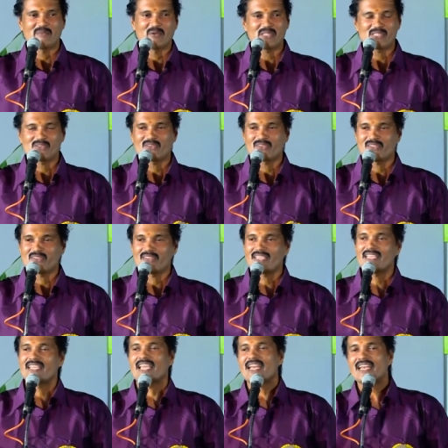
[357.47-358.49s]
முடிச்சுட்டு வந்துட்டோம்
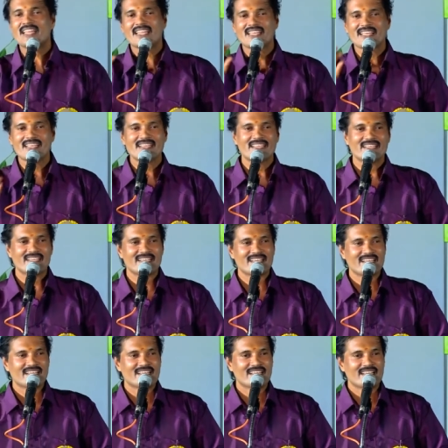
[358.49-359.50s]
என்னது
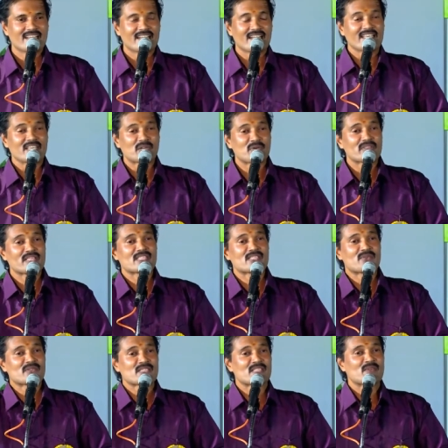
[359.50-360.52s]
இருபத்தஞ்சி
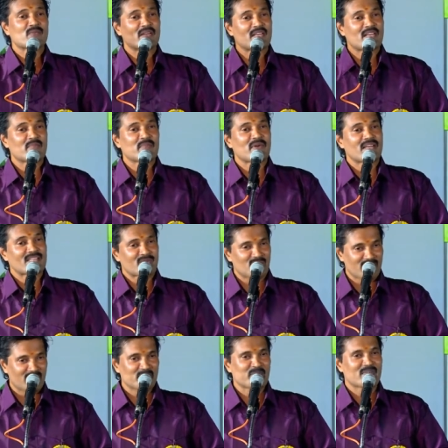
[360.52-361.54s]
வருஷத்துக்கு முன்னாடி நான் பார்த்த
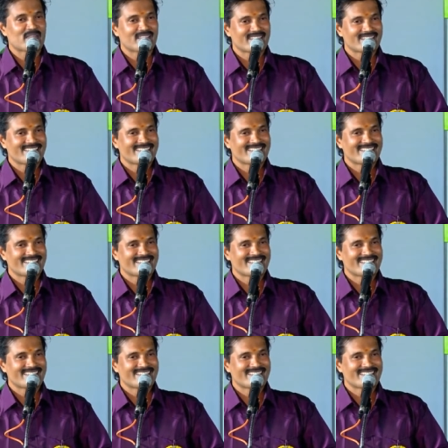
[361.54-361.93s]
ஒரு நட்பு அது